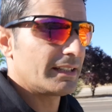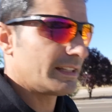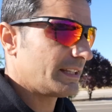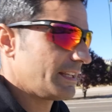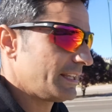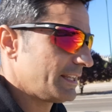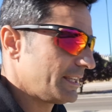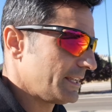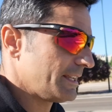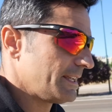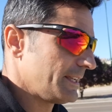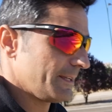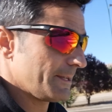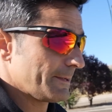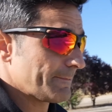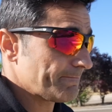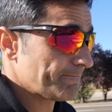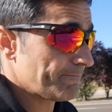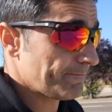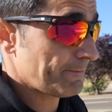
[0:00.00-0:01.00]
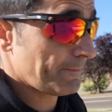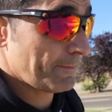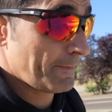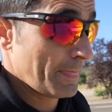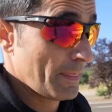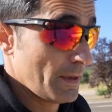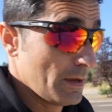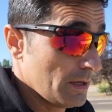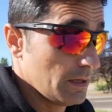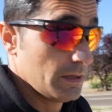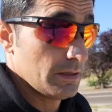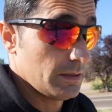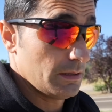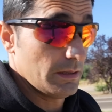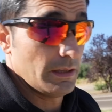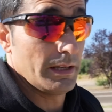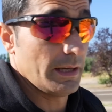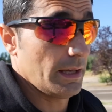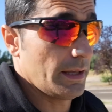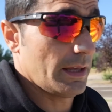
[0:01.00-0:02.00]
y,
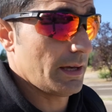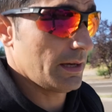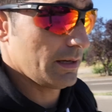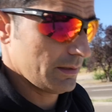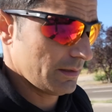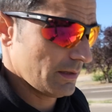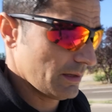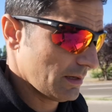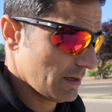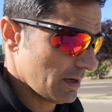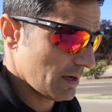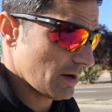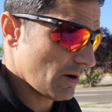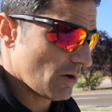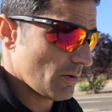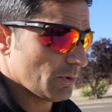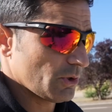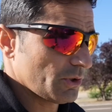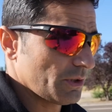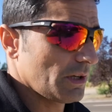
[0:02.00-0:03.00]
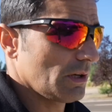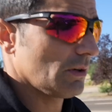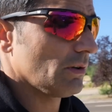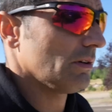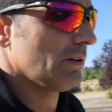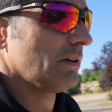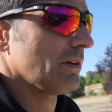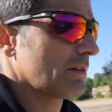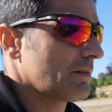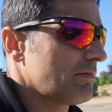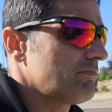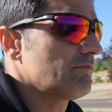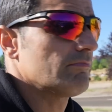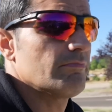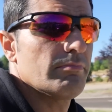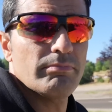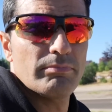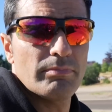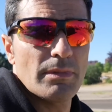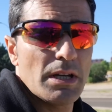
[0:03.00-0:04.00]
nada, y eh, como os digo,
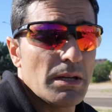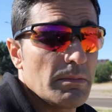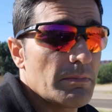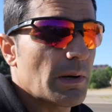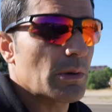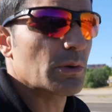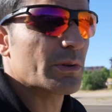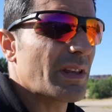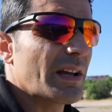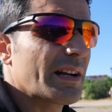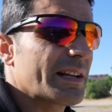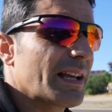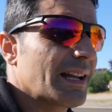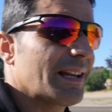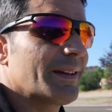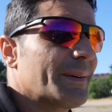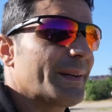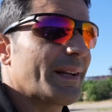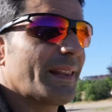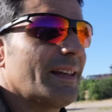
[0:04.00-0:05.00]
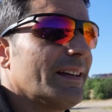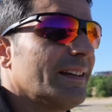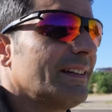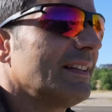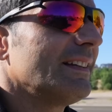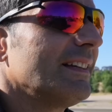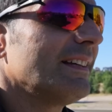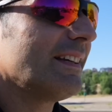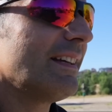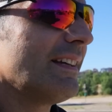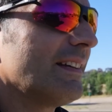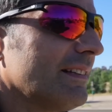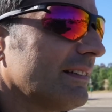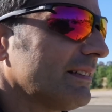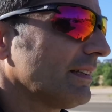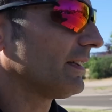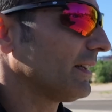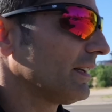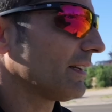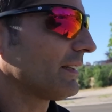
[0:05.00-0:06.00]
me gustaría la verdad
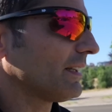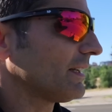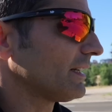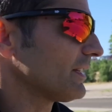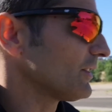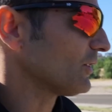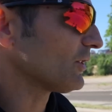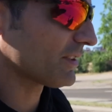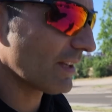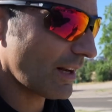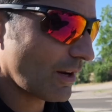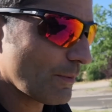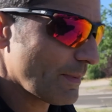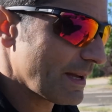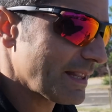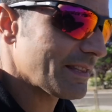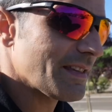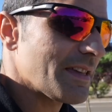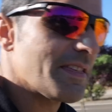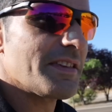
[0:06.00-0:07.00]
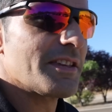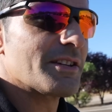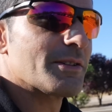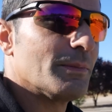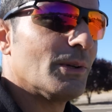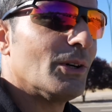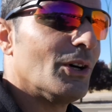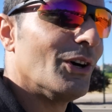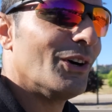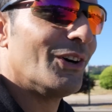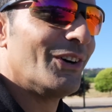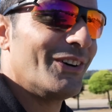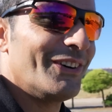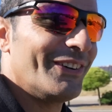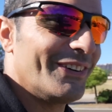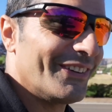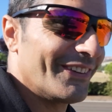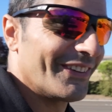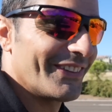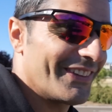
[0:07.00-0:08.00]
seguir teniendo ese romanticismo
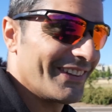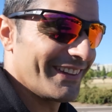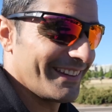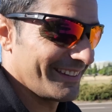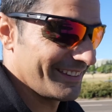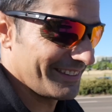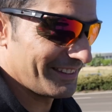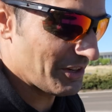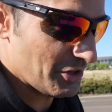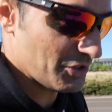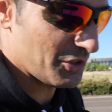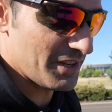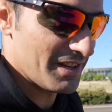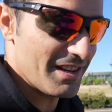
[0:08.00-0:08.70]
de, los